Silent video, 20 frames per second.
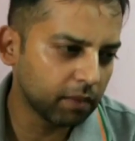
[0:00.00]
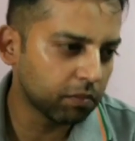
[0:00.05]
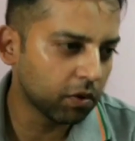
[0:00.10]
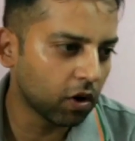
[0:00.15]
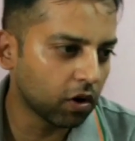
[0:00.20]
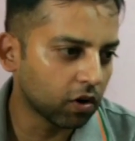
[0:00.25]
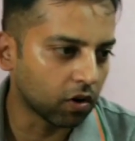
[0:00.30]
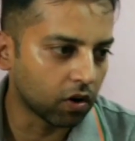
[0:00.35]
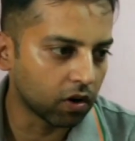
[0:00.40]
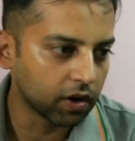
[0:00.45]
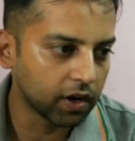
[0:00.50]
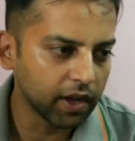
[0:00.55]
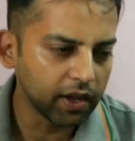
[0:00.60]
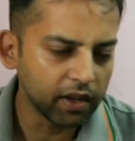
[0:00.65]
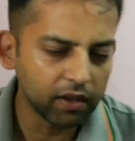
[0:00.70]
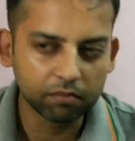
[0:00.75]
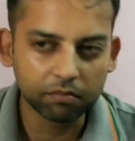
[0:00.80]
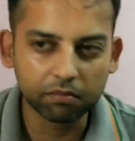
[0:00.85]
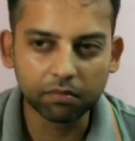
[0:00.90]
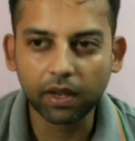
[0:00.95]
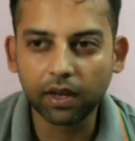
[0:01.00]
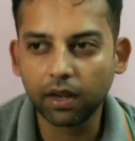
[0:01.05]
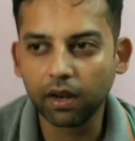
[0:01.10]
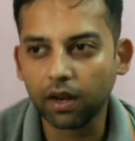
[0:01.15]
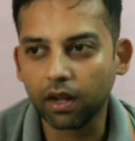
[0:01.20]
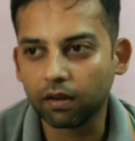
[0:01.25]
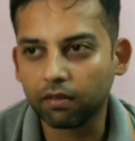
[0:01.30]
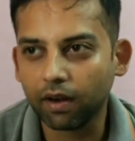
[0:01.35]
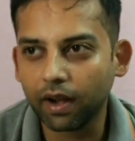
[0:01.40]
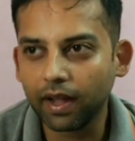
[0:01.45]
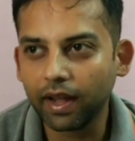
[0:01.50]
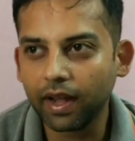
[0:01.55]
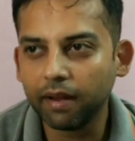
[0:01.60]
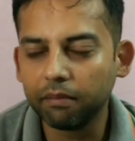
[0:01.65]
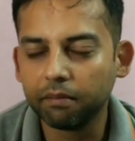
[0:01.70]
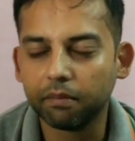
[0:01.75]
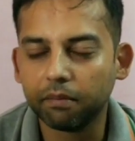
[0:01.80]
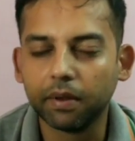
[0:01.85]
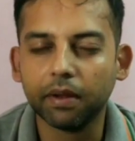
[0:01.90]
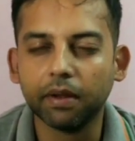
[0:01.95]
एक ब्लॉग और है मैंने लगवाया
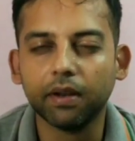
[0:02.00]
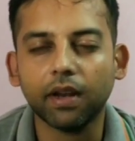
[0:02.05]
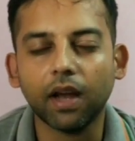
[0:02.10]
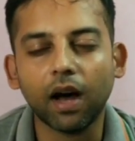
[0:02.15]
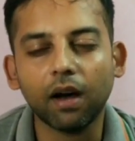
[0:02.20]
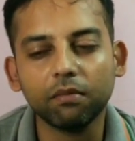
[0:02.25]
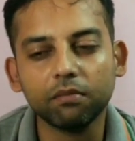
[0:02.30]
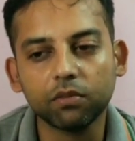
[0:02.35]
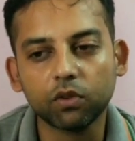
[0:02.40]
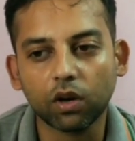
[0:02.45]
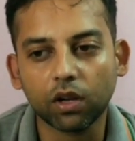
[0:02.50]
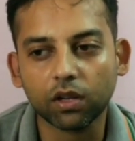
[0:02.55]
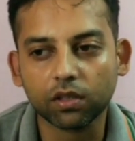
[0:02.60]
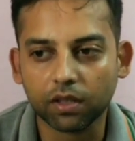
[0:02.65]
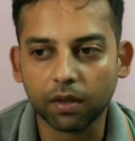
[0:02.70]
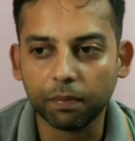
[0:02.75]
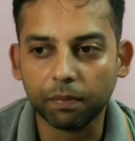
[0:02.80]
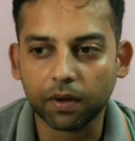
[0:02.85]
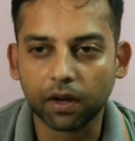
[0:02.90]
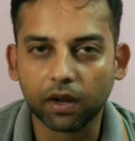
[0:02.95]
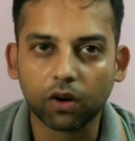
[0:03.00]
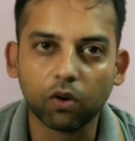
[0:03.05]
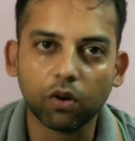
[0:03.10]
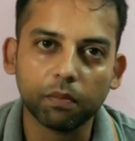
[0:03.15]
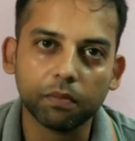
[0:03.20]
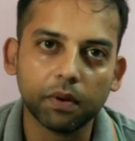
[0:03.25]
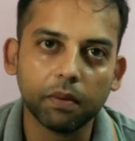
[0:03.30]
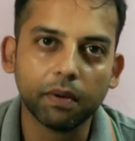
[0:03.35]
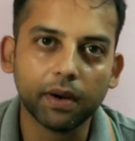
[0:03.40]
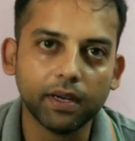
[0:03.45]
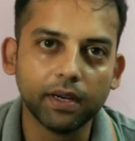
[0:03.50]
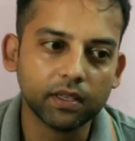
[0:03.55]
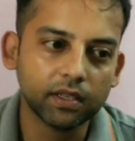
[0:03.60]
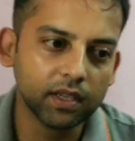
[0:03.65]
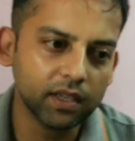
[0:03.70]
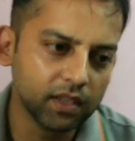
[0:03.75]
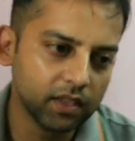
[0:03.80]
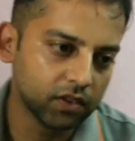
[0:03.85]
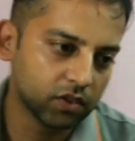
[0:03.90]
है मैं नाम थोड़ा स्किप कर रहा हूँ अपने माइंड से